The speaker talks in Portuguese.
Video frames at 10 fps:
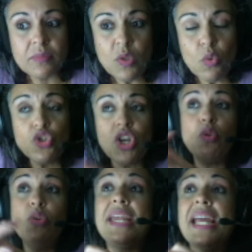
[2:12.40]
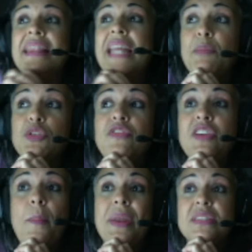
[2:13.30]
o Tiaunu teria tempo de vir
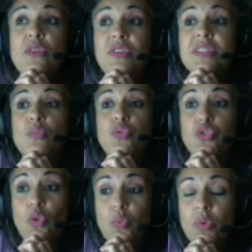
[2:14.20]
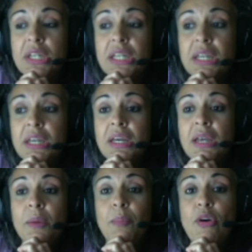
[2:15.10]
ao Brasil fazer um show?
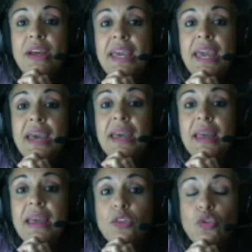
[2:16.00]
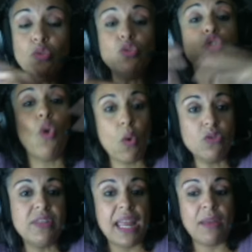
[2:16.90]
Porque todo show, quando,
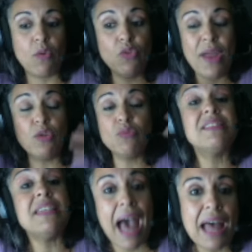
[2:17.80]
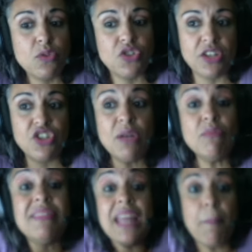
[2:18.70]
tem, quando é anunciado, gente, tem um
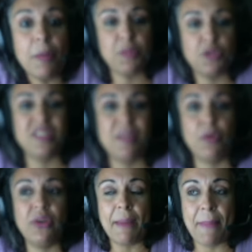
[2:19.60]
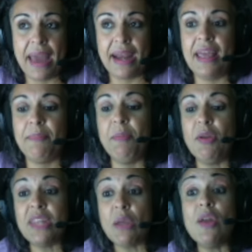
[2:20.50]
tempo para as pessoas se programarem, né? Primeiro
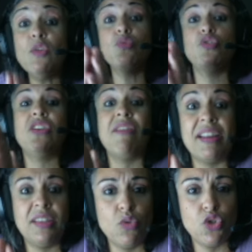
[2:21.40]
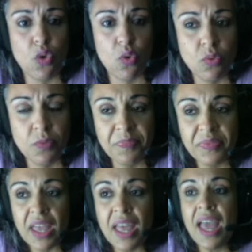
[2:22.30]
tem o um anúncio de que vai ter o show.
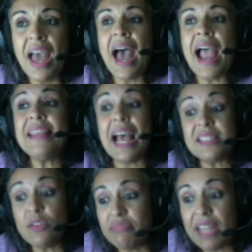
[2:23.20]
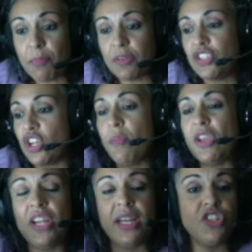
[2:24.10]
Aí dá-se um tempo,
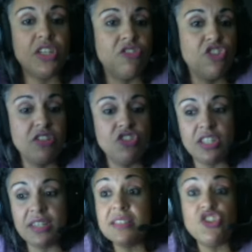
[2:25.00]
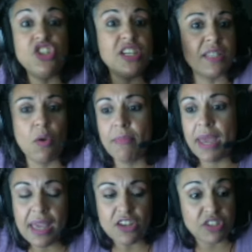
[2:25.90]
geralmente ali de, de, de 15 dias a um
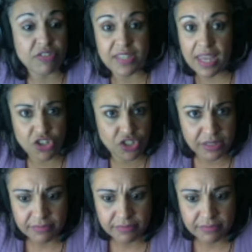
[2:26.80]
mês, que seja.